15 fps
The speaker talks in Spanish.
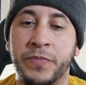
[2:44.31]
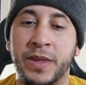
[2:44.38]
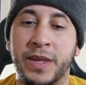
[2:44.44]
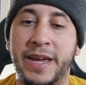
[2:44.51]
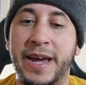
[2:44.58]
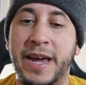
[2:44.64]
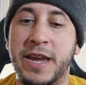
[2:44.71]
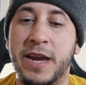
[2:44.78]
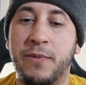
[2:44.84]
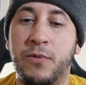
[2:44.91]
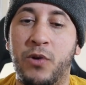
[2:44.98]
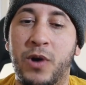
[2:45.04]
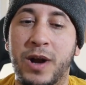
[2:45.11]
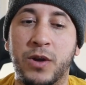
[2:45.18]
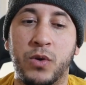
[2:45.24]
que llevó
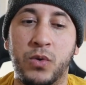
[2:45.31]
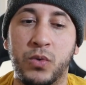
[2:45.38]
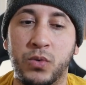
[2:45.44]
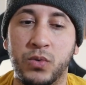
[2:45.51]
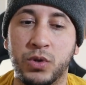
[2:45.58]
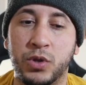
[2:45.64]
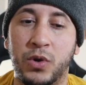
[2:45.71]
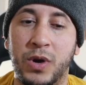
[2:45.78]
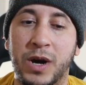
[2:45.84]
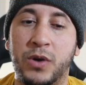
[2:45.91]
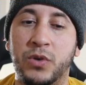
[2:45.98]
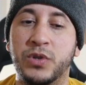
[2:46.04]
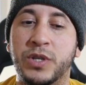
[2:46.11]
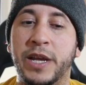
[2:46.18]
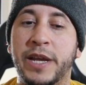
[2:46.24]
al conjunto a
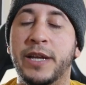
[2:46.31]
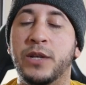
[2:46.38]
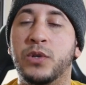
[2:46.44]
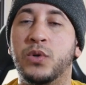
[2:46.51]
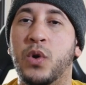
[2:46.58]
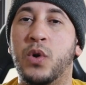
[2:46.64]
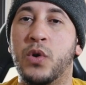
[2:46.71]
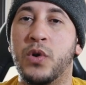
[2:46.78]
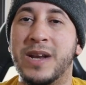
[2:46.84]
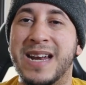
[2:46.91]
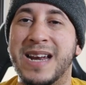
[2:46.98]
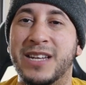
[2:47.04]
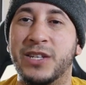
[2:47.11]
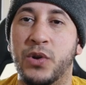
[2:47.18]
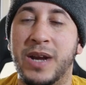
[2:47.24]
conseguir su corona
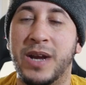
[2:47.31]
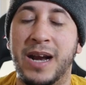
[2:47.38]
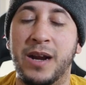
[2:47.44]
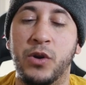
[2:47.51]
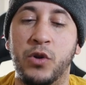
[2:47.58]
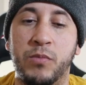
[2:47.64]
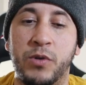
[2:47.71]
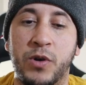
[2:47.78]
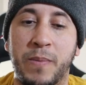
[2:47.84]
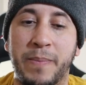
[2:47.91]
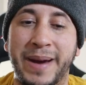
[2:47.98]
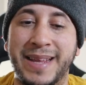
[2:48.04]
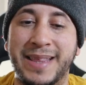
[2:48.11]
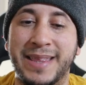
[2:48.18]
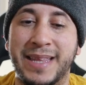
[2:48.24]
nacional número
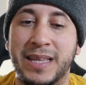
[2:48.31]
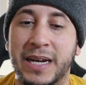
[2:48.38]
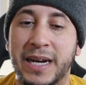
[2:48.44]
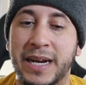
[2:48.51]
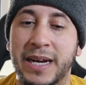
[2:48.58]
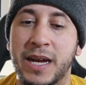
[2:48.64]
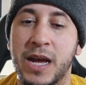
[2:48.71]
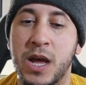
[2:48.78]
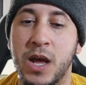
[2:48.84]
23